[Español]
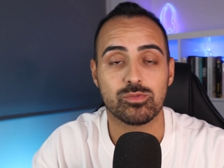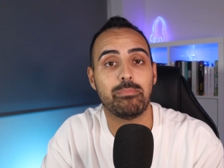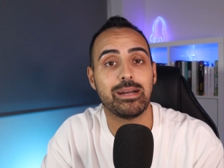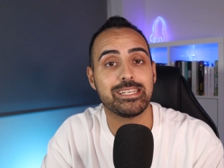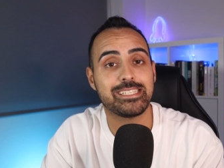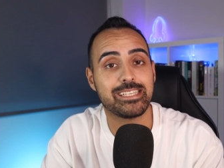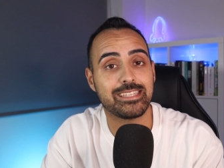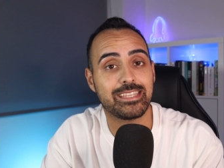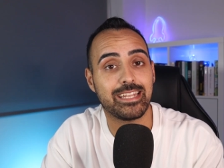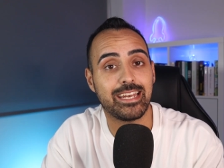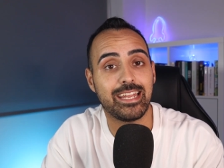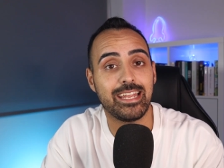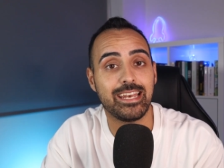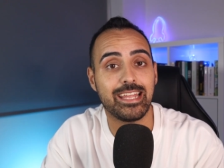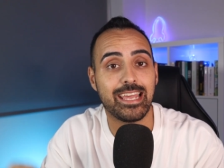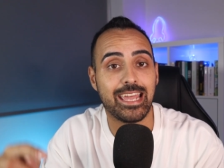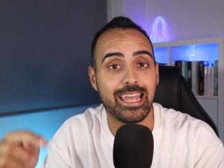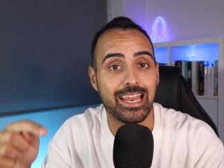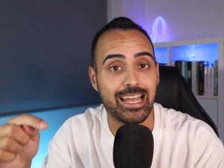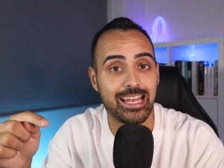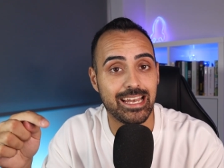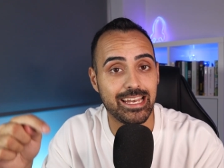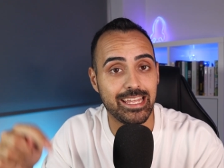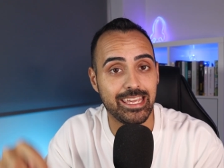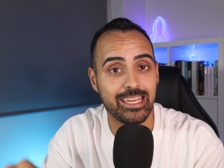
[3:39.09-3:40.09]
Vais a tener
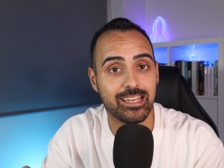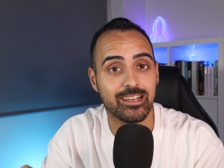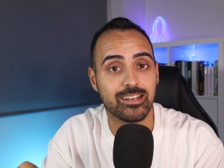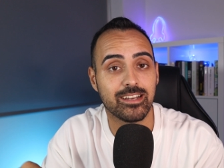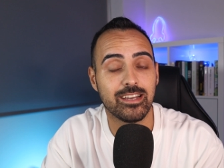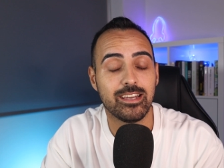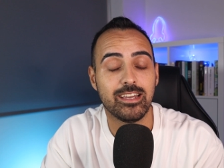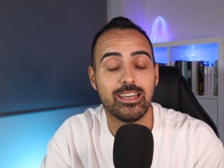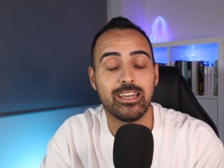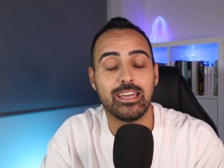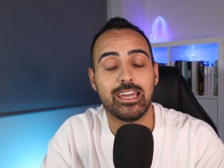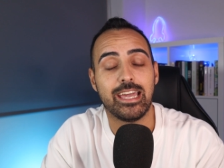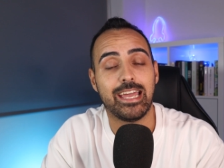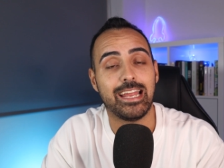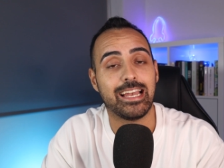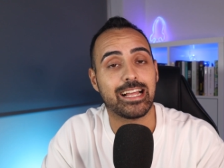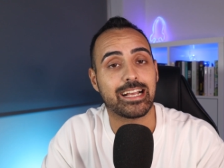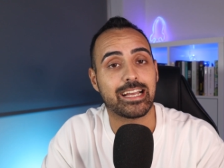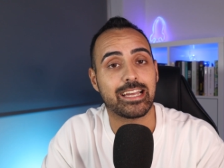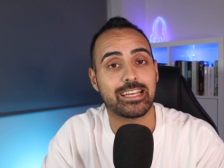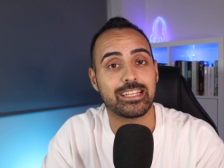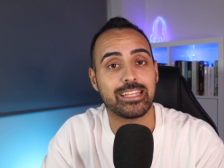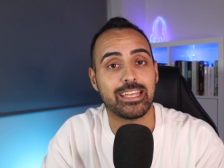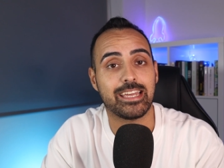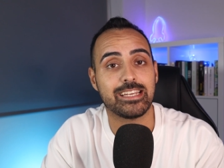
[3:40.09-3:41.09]
el link en la
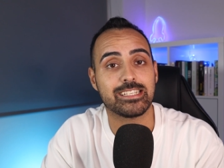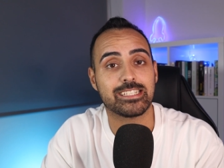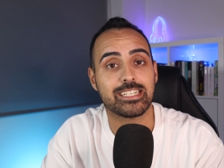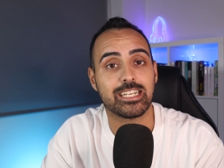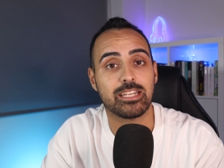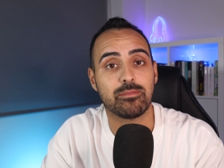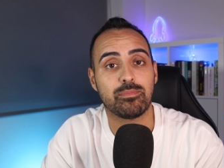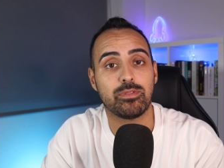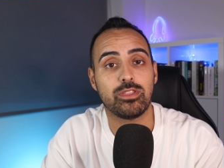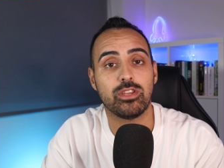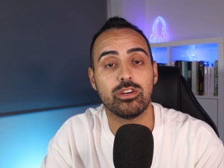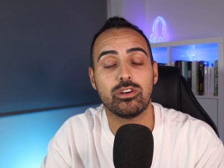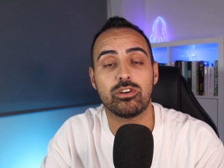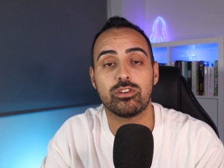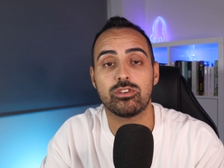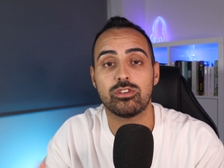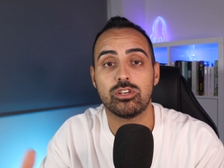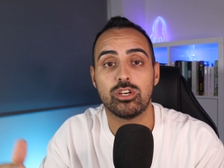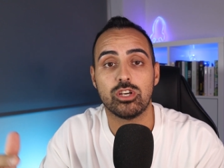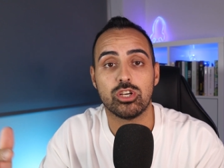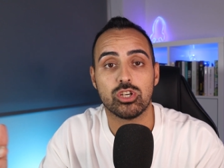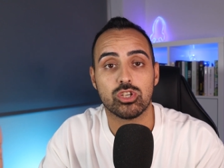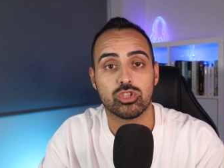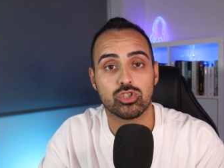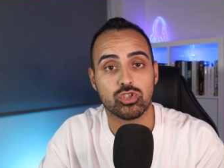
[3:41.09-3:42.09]
cajita de descripción
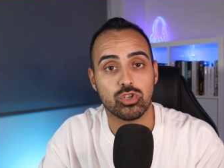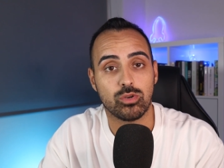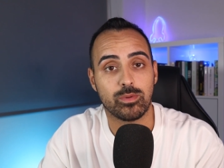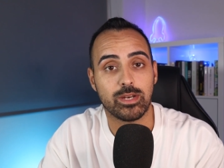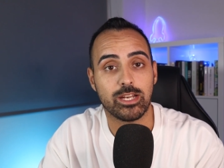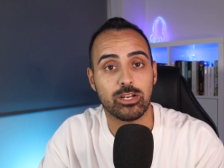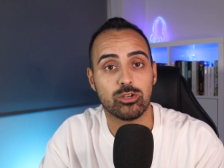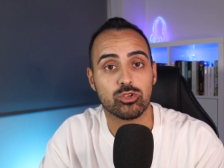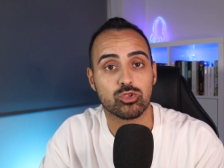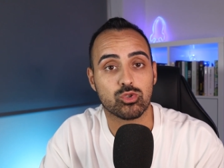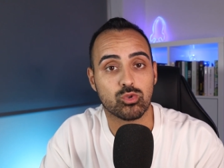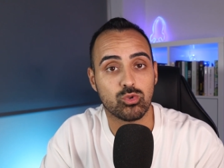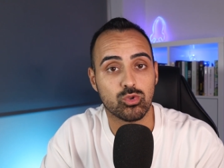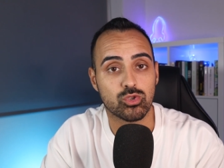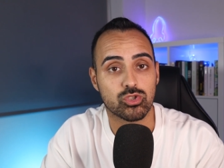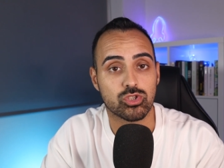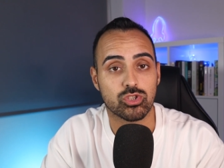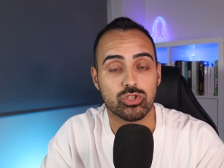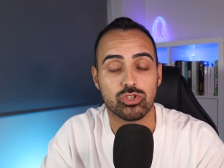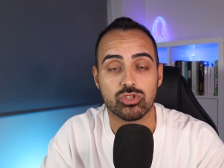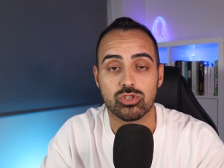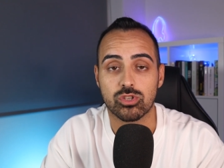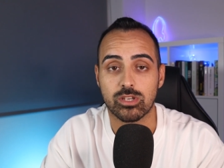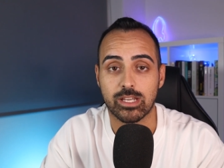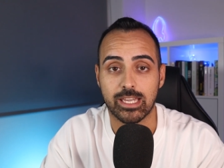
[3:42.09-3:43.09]
sobre los
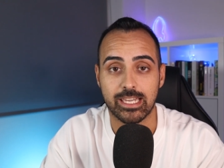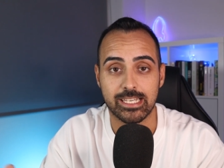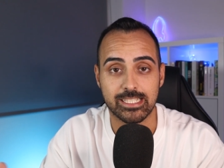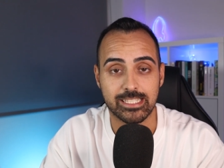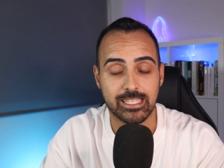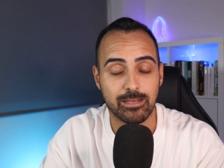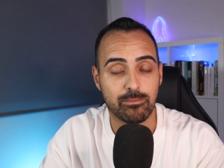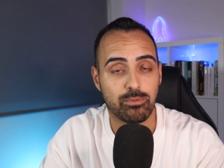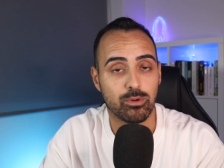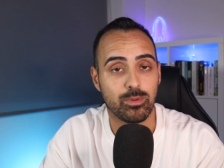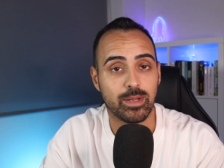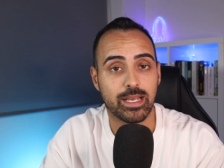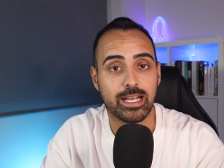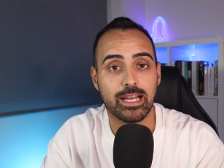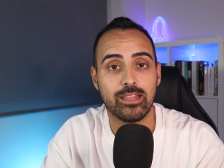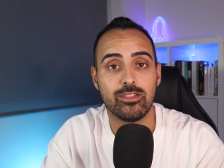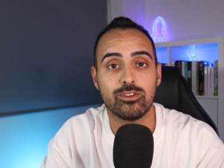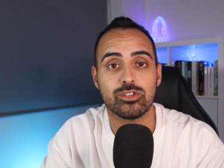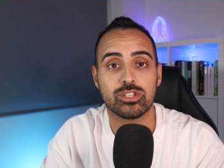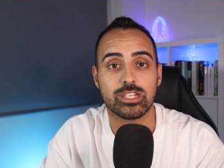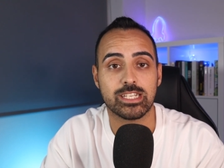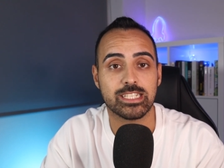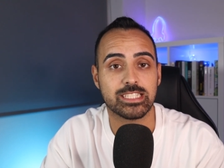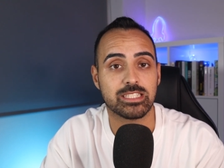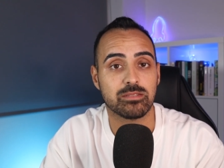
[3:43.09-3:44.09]
cursos que estén
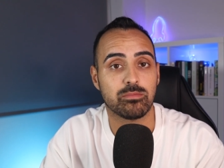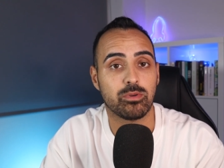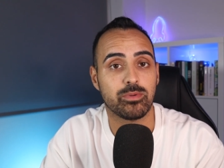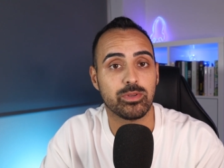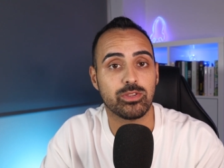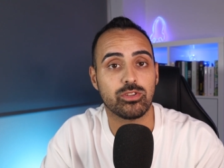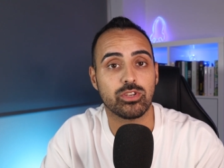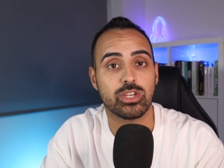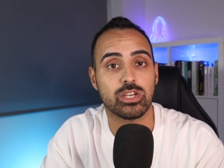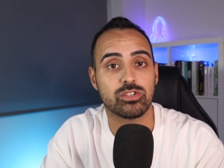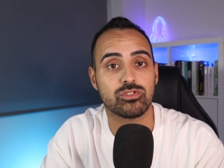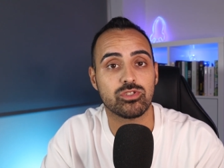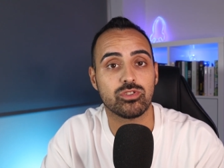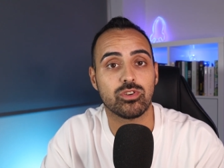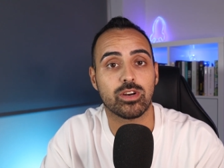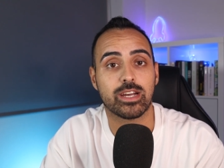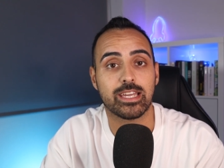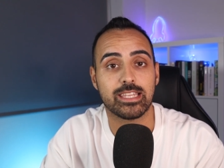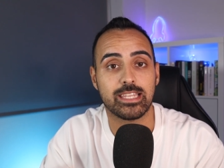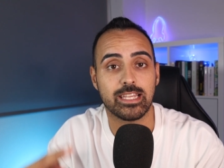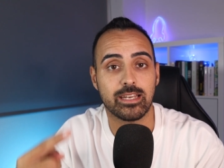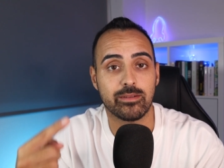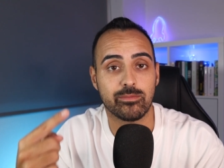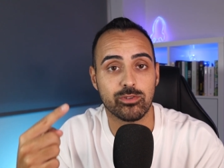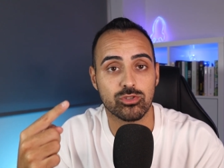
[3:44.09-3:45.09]
publicados. En este momento ya os digo que
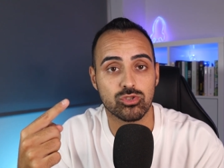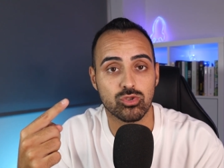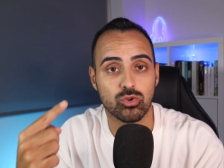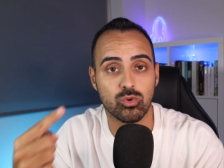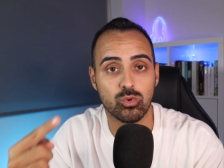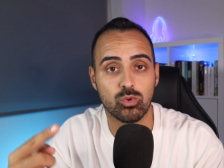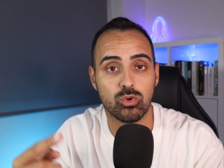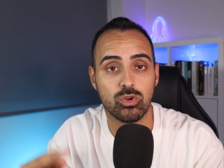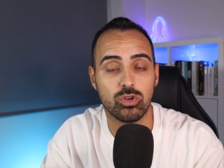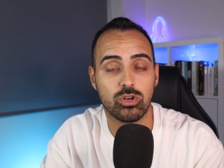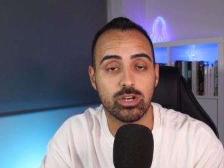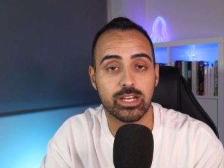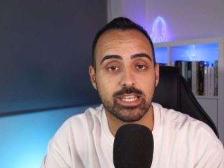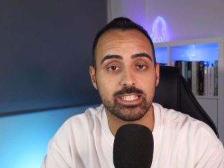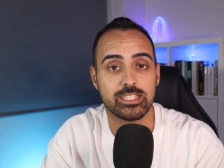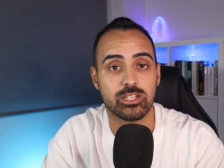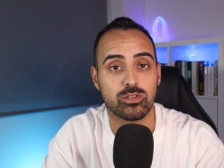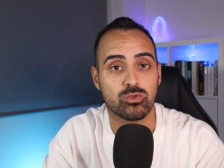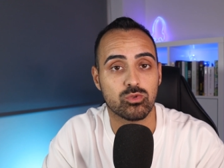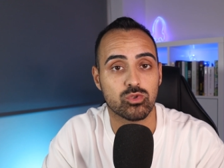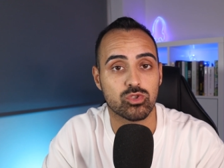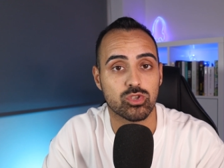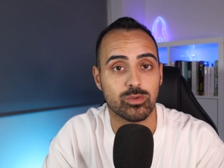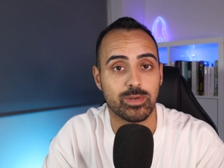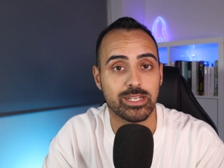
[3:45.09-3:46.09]
tenemos uno, que es el
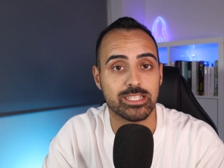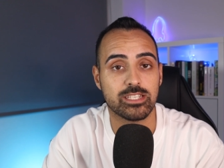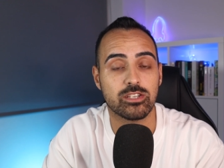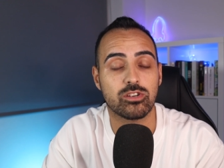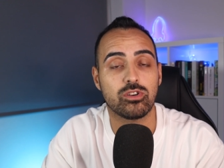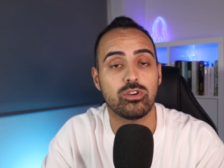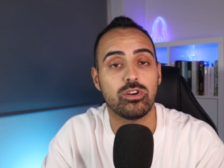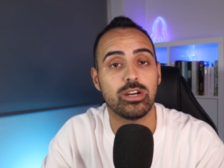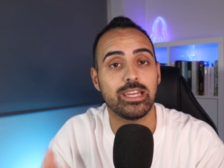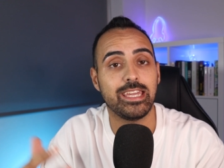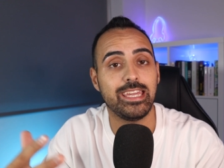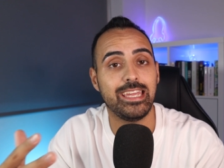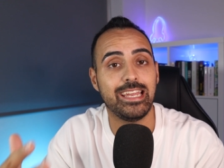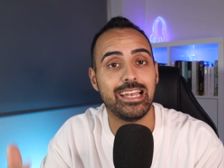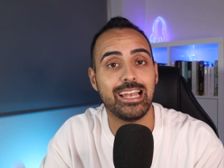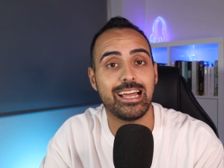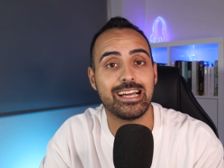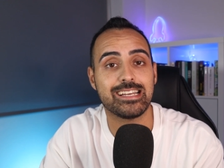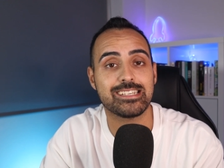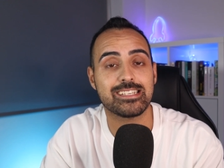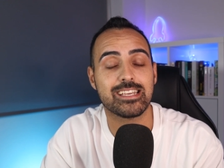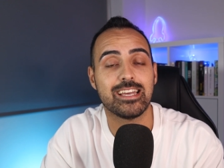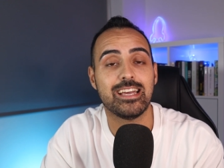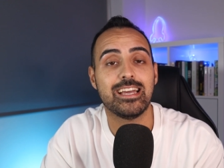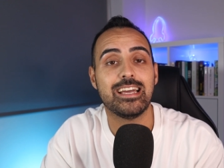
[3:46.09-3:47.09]
curso básico, y
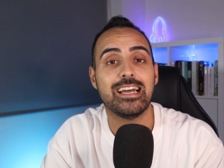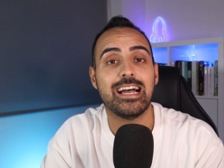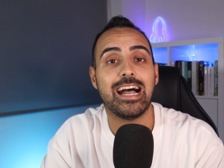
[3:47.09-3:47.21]
las